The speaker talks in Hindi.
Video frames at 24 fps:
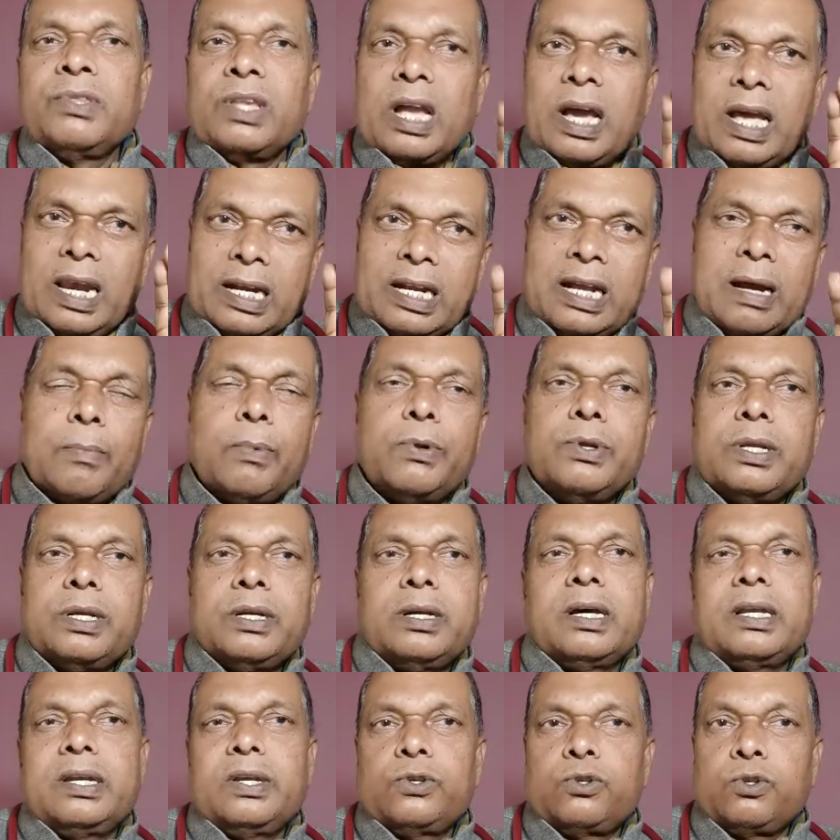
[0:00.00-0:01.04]
हल्का भोजन
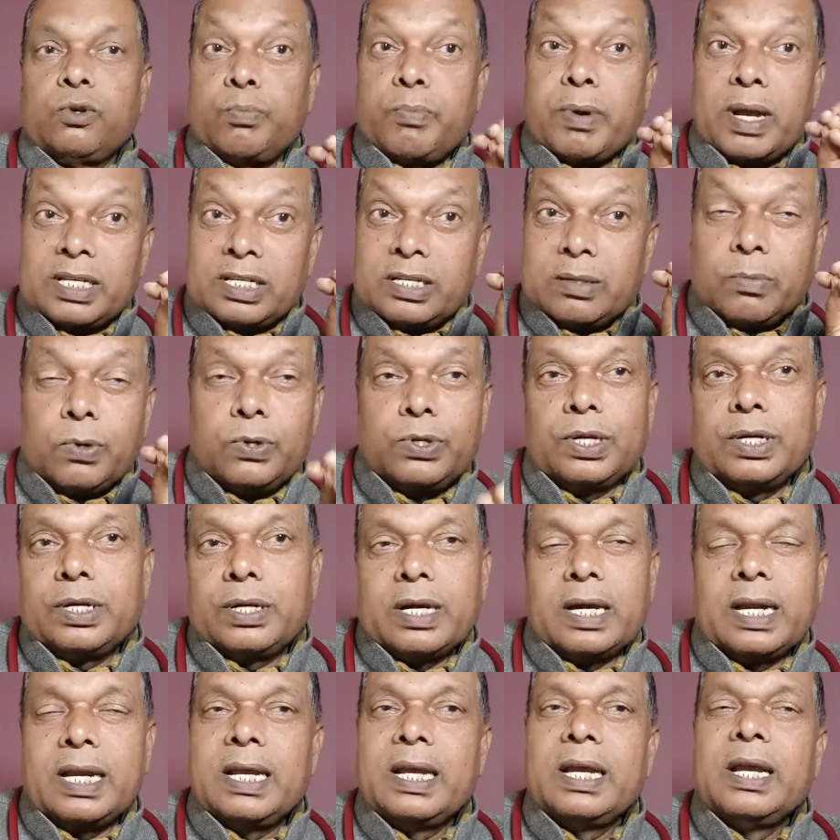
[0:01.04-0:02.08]
करें सुपाच्य भोजन
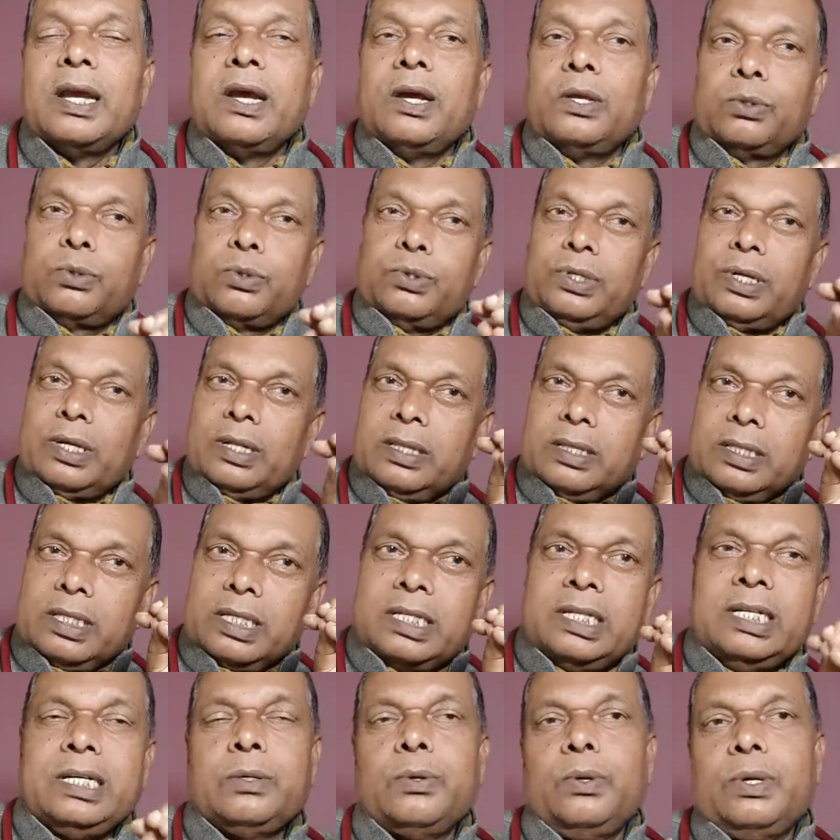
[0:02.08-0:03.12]
करें तो जल्दी
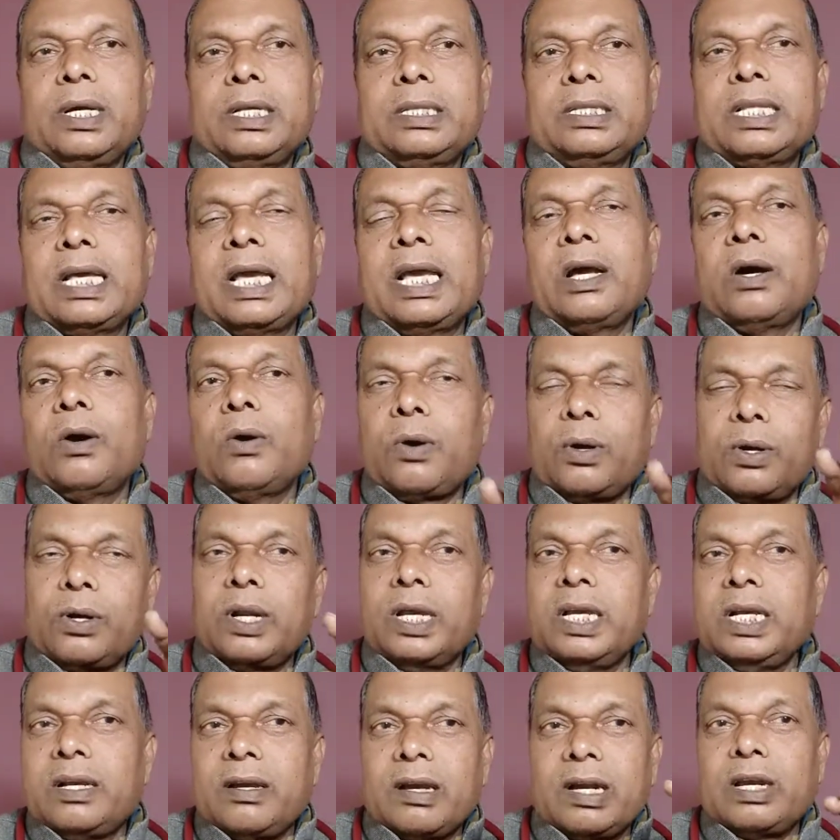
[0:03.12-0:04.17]
ठीक हो जाता है और
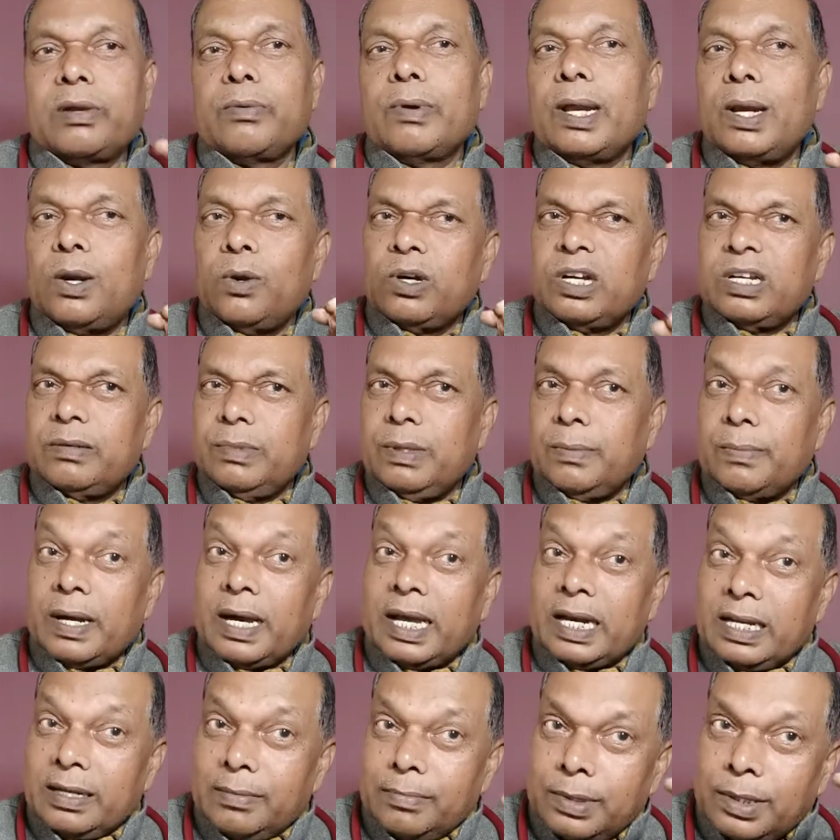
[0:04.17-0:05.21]
नहीं करने वालों की
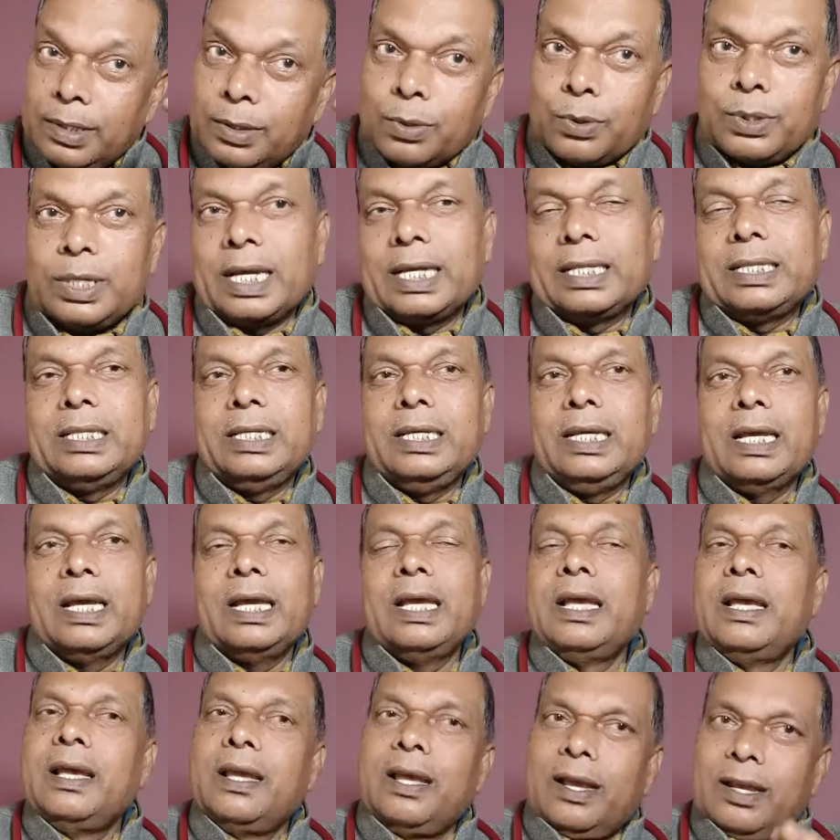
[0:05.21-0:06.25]
बीमारी भी हो जाती है
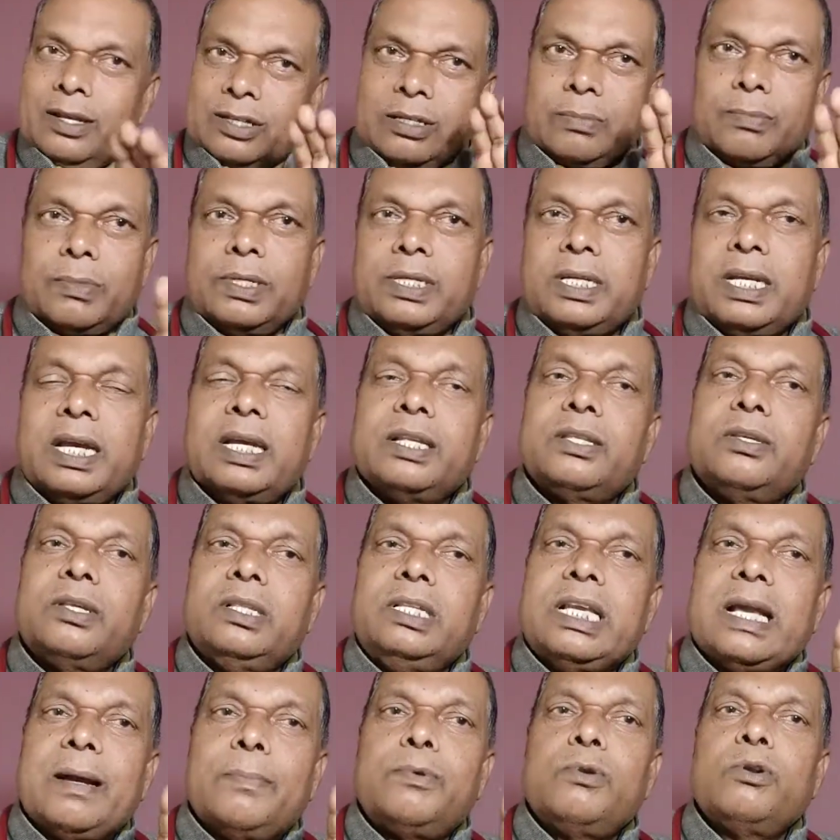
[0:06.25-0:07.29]
समझ गए
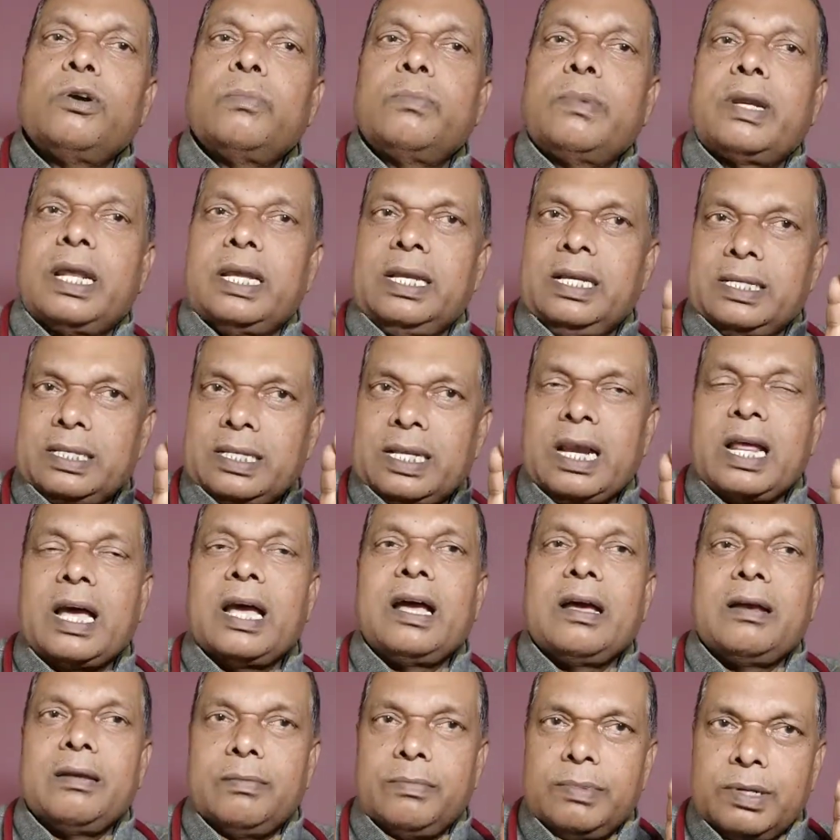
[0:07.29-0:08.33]
यदि आप लोग मेरा ये
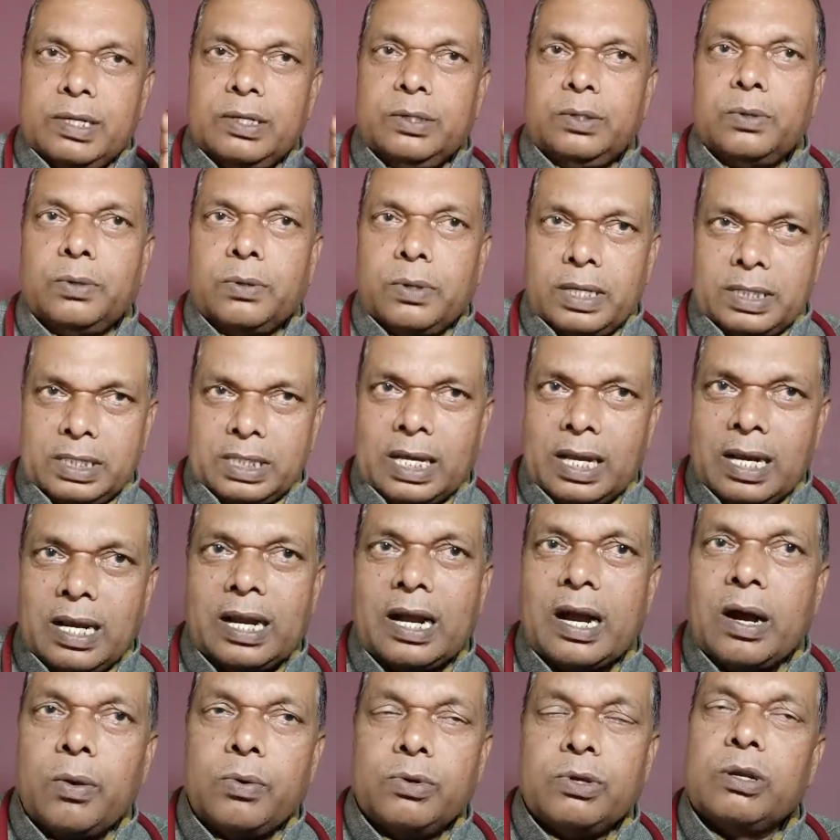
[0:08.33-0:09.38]
सलाह वीडियो अच्छा
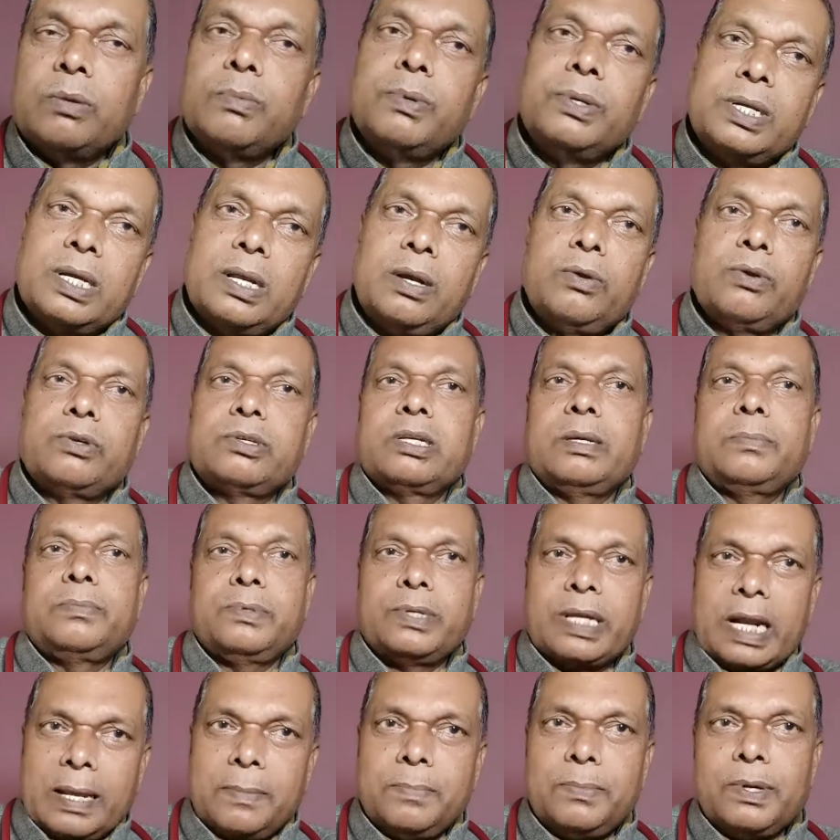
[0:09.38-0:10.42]
लगा हो जरूर चैनल को
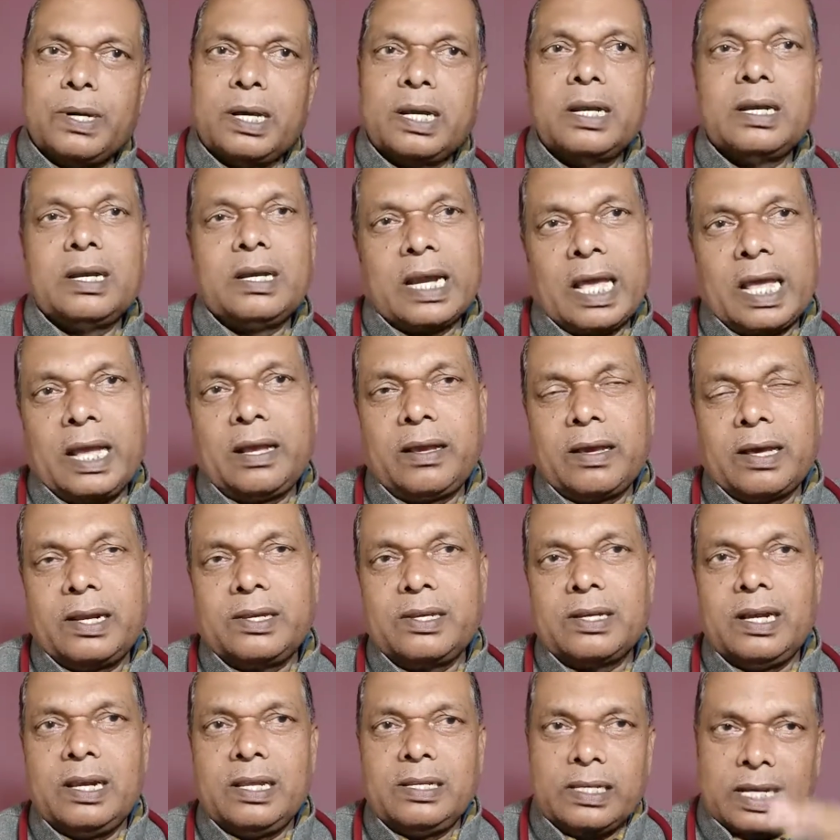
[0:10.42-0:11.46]
सब्सक्राइब करें लाइक कर
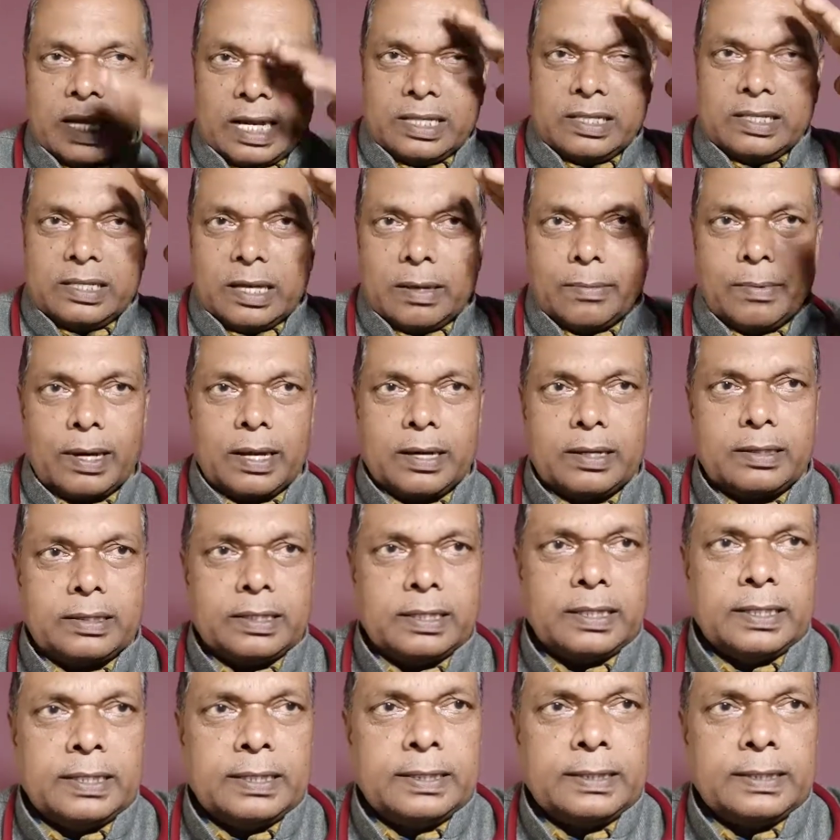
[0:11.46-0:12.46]
चलिए जय हिंद जय भारत